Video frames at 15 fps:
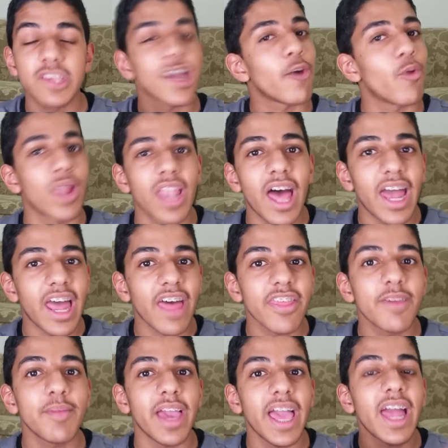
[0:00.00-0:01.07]
يا شيخ والله
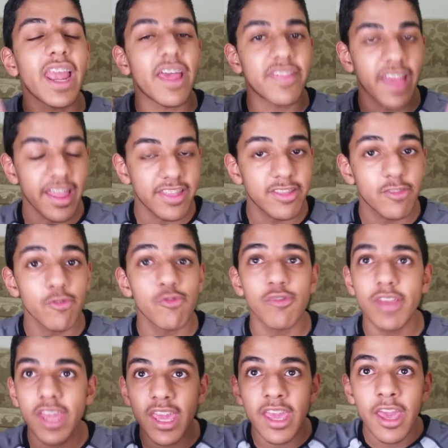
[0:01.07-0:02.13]
العظيم يا عيال
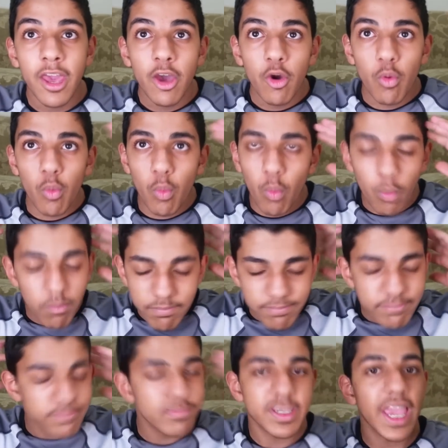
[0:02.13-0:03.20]
اسعدتوني و...
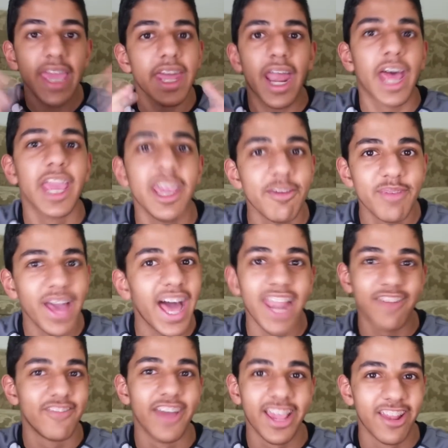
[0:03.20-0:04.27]
شيء رهيب يا
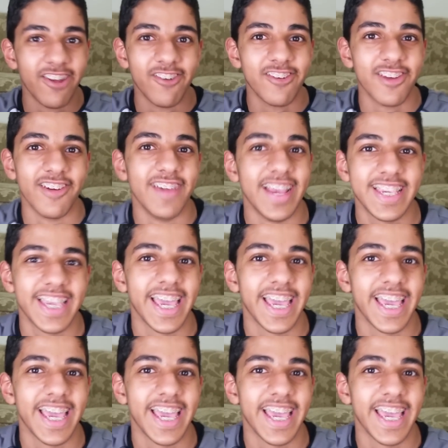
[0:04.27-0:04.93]
لب بقلوبكم يا